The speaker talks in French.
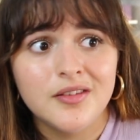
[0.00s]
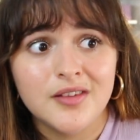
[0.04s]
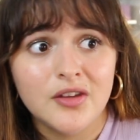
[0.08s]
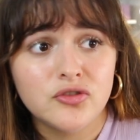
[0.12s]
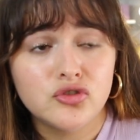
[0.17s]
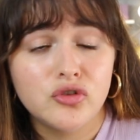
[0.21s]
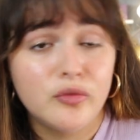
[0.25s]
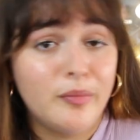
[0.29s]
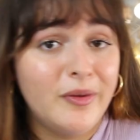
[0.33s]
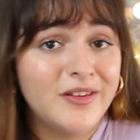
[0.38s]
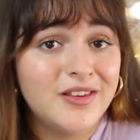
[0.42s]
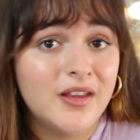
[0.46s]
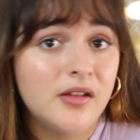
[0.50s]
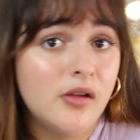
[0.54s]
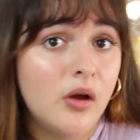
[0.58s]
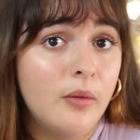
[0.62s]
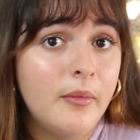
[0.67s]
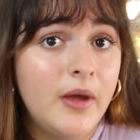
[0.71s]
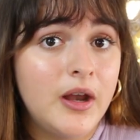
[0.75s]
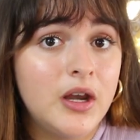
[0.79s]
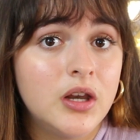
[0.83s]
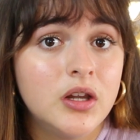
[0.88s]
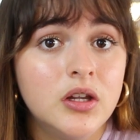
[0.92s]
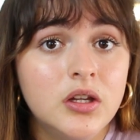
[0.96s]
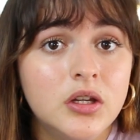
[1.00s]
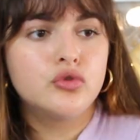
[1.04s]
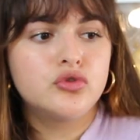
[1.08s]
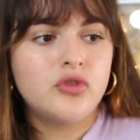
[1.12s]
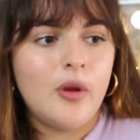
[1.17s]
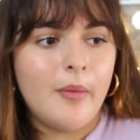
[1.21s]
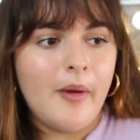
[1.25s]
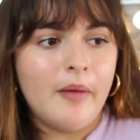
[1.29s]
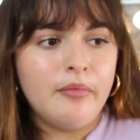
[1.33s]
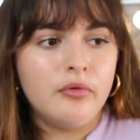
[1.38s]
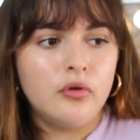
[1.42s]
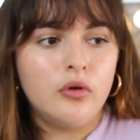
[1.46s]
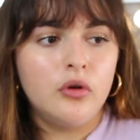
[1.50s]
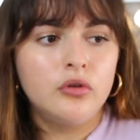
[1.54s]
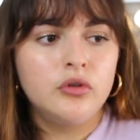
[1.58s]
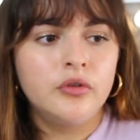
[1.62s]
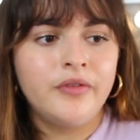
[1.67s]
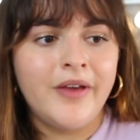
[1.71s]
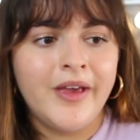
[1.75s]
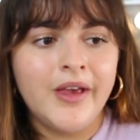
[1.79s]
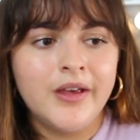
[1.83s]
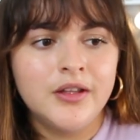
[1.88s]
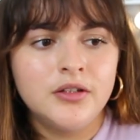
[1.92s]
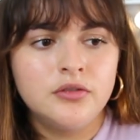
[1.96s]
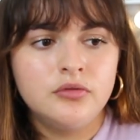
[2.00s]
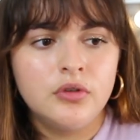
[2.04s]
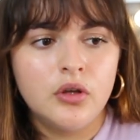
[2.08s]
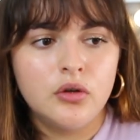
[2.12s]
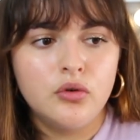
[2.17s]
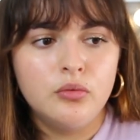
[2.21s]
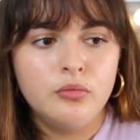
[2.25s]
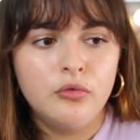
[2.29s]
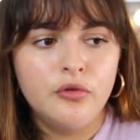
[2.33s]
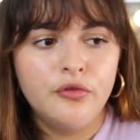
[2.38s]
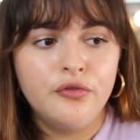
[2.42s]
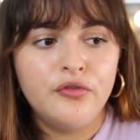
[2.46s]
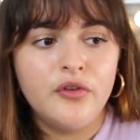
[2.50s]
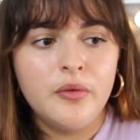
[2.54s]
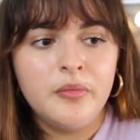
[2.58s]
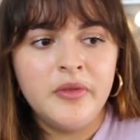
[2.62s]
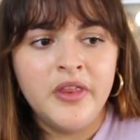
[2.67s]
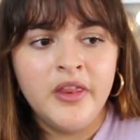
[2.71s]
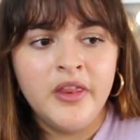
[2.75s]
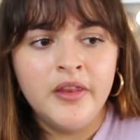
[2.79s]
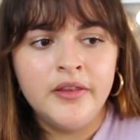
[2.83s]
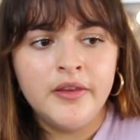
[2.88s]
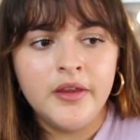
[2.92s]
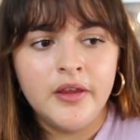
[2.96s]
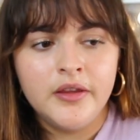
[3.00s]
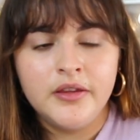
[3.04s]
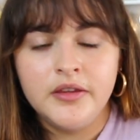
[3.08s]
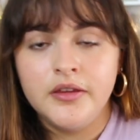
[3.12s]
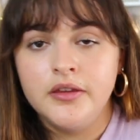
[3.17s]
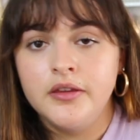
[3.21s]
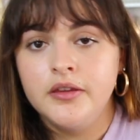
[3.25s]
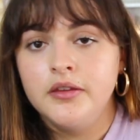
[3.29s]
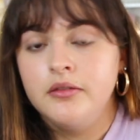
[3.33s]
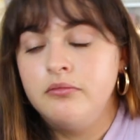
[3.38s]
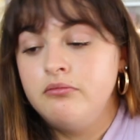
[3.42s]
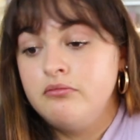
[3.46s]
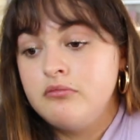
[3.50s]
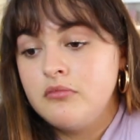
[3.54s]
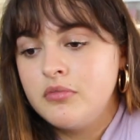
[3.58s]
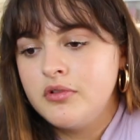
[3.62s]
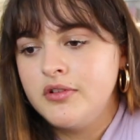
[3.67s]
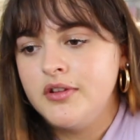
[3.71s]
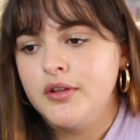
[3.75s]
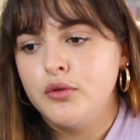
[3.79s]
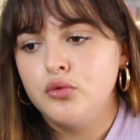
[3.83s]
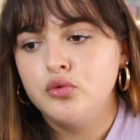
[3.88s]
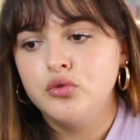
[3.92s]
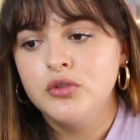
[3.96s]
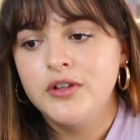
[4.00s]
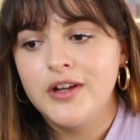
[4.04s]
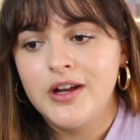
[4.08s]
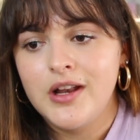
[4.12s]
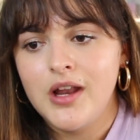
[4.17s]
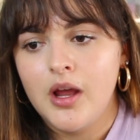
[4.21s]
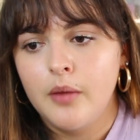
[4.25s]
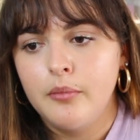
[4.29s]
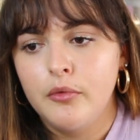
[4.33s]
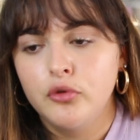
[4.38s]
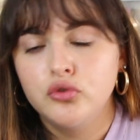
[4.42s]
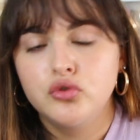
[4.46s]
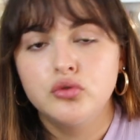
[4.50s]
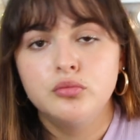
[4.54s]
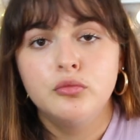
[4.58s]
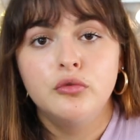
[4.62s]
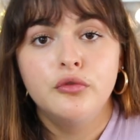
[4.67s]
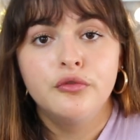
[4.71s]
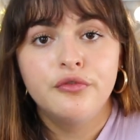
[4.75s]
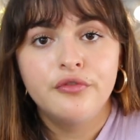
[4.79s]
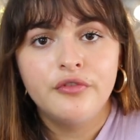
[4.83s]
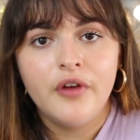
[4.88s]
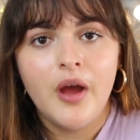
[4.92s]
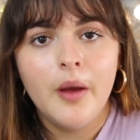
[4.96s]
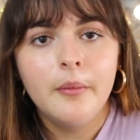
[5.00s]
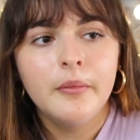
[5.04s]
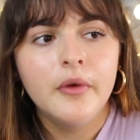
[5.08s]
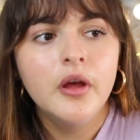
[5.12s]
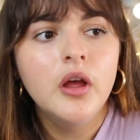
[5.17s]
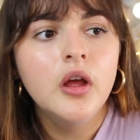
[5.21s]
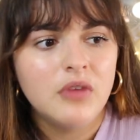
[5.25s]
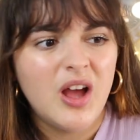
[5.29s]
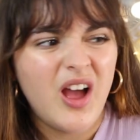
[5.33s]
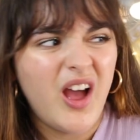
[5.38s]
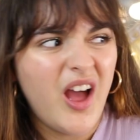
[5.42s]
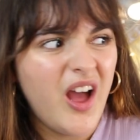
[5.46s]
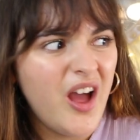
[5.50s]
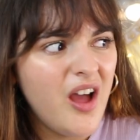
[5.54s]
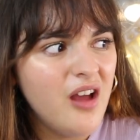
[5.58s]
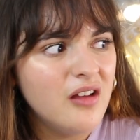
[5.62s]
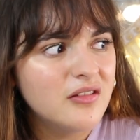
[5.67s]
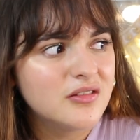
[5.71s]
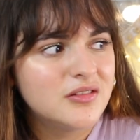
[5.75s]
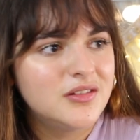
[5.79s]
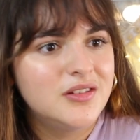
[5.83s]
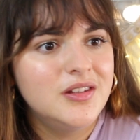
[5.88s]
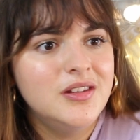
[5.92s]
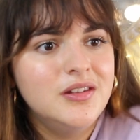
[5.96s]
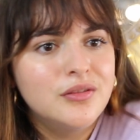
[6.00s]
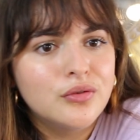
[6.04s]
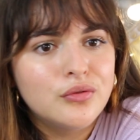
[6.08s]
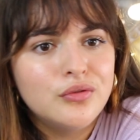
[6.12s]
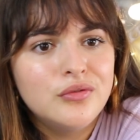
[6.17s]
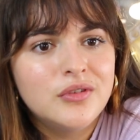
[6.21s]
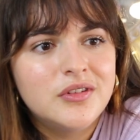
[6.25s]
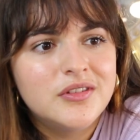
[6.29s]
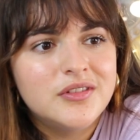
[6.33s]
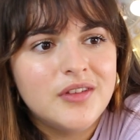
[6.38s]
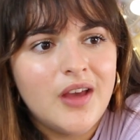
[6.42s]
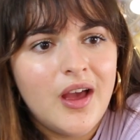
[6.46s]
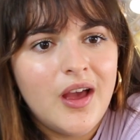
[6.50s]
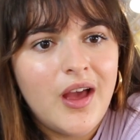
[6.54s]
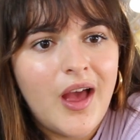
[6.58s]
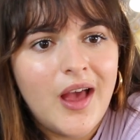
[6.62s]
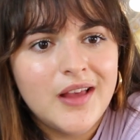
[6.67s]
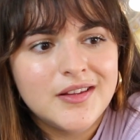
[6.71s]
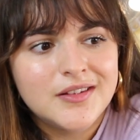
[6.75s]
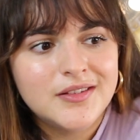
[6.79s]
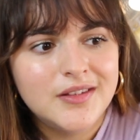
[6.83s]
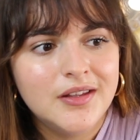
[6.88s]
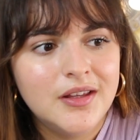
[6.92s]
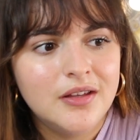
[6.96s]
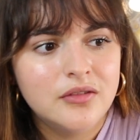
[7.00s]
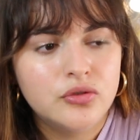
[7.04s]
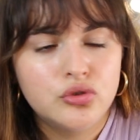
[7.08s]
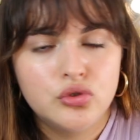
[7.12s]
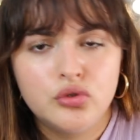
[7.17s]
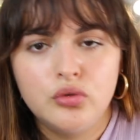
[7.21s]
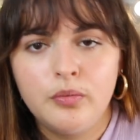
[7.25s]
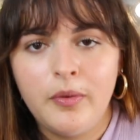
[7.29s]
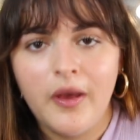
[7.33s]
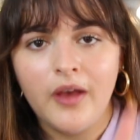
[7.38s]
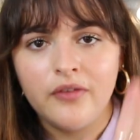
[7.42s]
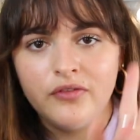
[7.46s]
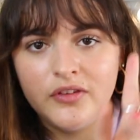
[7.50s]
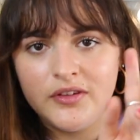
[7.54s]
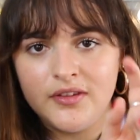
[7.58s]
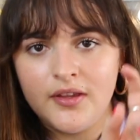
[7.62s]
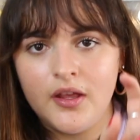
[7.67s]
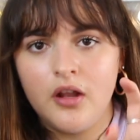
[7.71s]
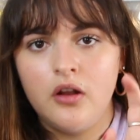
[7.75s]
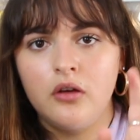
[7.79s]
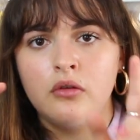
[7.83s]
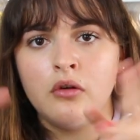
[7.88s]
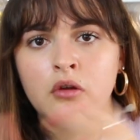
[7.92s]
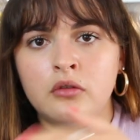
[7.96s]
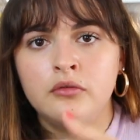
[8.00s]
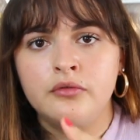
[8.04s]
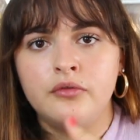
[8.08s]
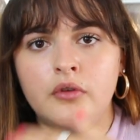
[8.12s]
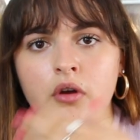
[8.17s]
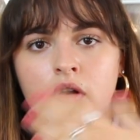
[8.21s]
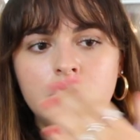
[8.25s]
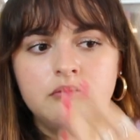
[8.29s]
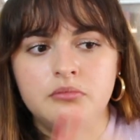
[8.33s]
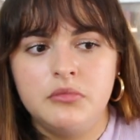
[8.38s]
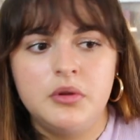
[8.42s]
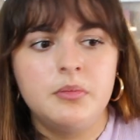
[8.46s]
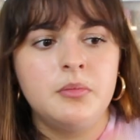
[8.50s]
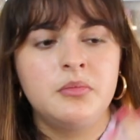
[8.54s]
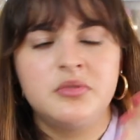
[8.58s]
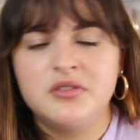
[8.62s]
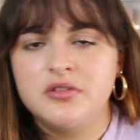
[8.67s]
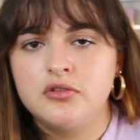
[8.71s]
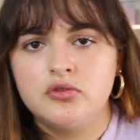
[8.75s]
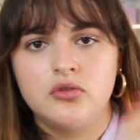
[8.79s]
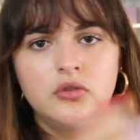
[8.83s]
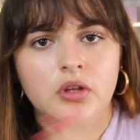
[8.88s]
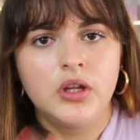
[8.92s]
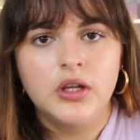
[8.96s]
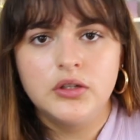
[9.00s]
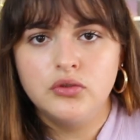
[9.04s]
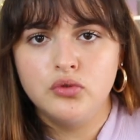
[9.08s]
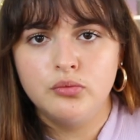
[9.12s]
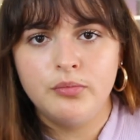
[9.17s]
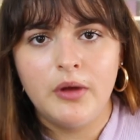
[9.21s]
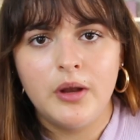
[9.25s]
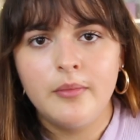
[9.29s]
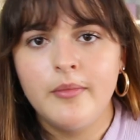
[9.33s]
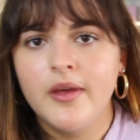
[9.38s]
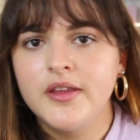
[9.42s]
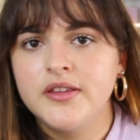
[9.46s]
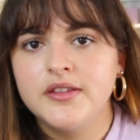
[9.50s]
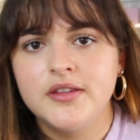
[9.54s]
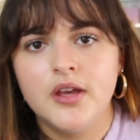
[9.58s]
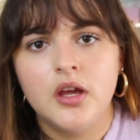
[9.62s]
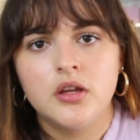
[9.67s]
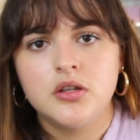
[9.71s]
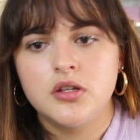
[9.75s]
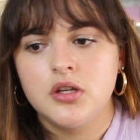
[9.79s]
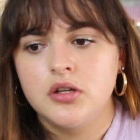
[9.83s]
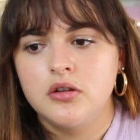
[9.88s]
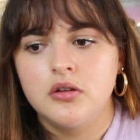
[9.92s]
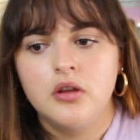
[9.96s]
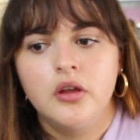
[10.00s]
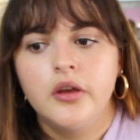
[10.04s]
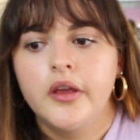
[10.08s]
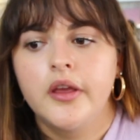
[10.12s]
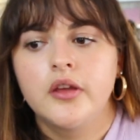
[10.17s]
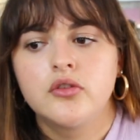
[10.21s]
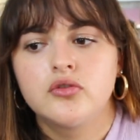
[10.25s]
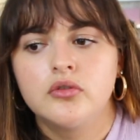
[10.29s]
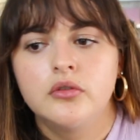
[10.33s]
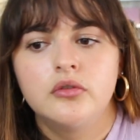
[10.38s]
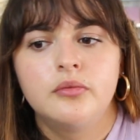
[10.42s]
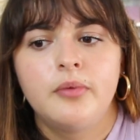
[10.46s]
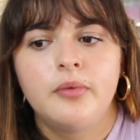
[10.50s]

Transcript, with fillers: Et ça je trouve pas ça normal. Donc je vois pas pourquoi on devrait réduire le mot féminité qui découle clairement du mot femme à des trucs assez superficiels encore une fois, même si je ne réduis pas le maquillage à quelque chose de